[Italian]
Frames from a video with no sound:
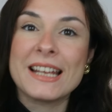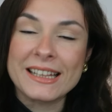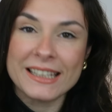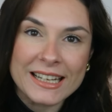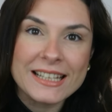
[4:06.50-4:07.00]
di
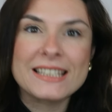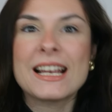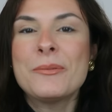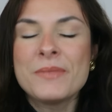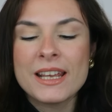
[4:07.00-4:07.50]

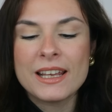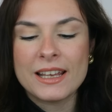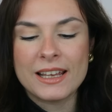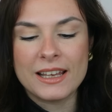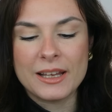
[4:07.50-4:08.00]
Andressa
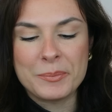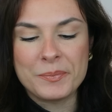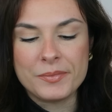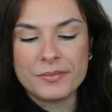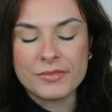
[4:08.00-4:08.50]

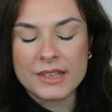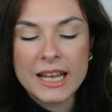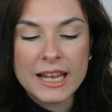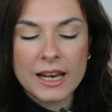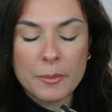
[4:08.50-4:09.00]
ehm,
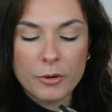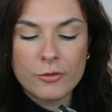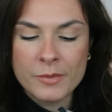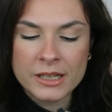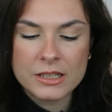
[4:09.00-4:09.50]
e la
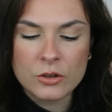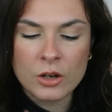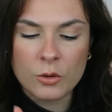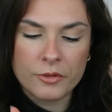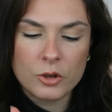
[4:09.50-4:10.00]

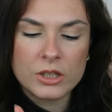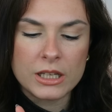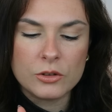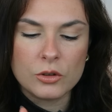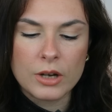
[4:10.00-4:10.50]
profumazione, non ve l'ho
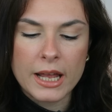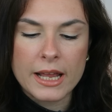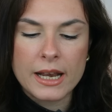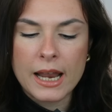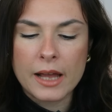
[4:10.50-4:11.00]
detto,
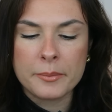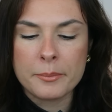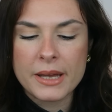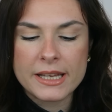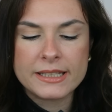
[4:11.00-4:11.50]
è
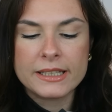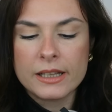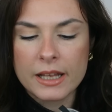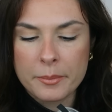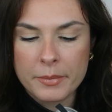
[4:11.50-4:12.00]
Lime
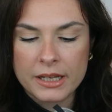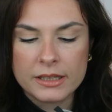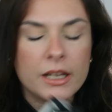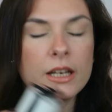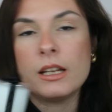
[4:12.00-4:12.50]
Basil e
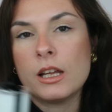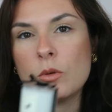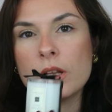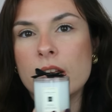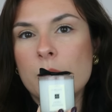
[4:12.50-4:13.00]
Mandarin, che è
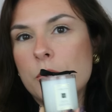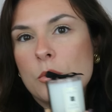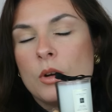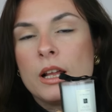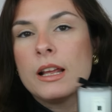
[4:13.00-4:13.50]
una delle
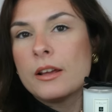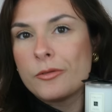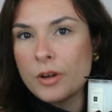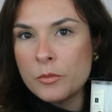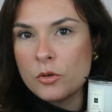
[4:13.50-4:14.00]
più
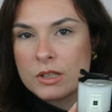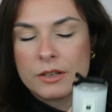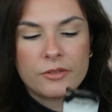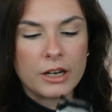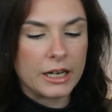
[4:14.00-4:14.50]

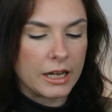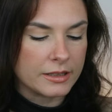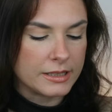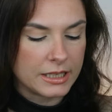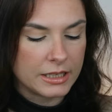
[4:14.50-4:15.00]
famose
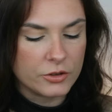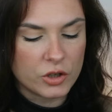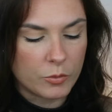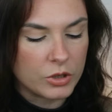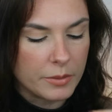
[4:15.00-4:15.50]
fragranze,
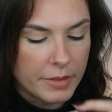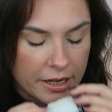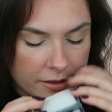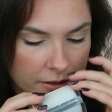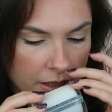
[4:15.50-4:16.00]
diciamo, del
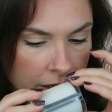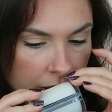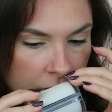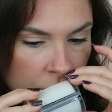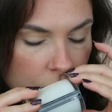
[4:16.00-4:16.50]
brand
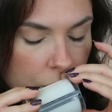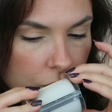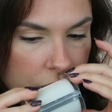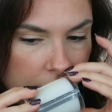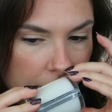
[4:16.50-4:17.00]
non
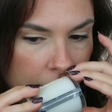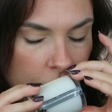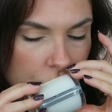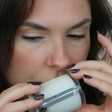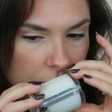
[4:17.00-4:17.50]
so se
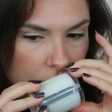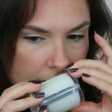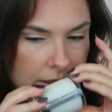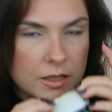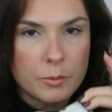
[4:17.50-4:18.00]
hanno scelto
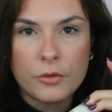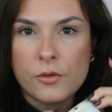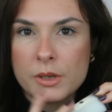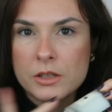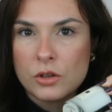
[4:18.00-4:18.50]
la stessa
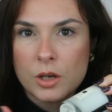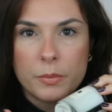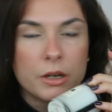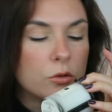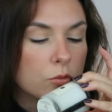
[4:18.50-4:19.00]
profumazione
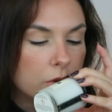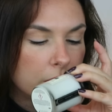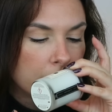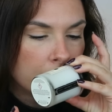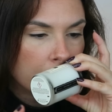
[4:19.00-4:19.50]
per
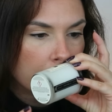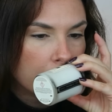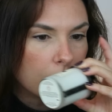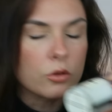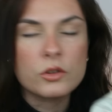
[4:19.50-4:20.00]
tutti
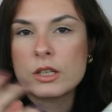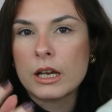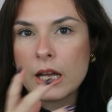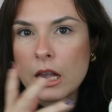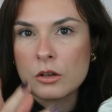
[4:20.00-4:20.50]
o se
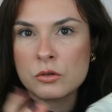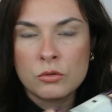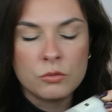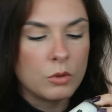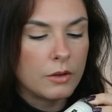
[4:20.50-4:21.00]
a
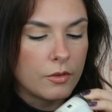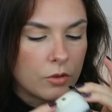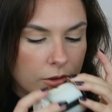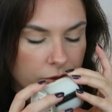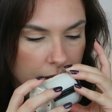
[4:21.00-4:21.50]
caso ognuno
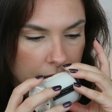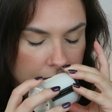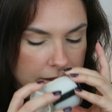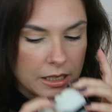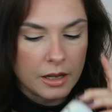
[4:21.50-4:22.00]
aveva una
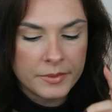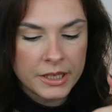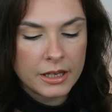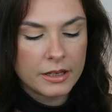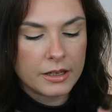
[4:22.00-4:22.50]
fragranza
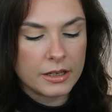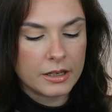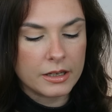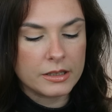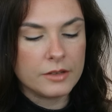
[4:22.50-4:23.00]

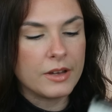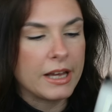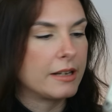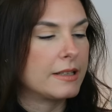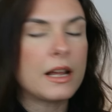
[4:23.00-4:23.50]
eh,
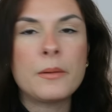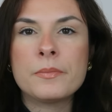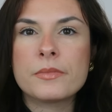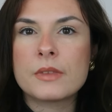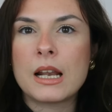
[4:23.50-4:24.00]

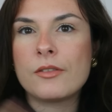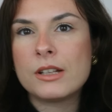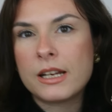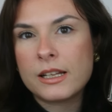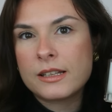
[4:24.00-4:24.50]
diversa la
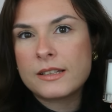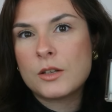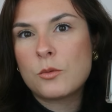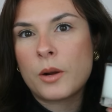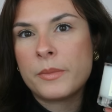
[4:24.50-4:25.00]
vedrete
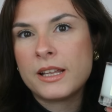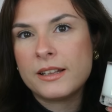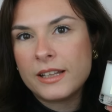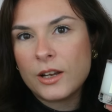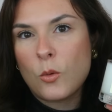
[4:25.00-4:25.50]

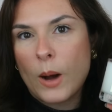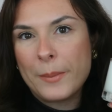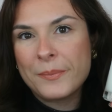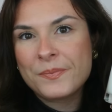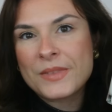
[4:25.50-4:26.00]
sicuramente
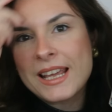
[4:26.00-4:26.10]
qua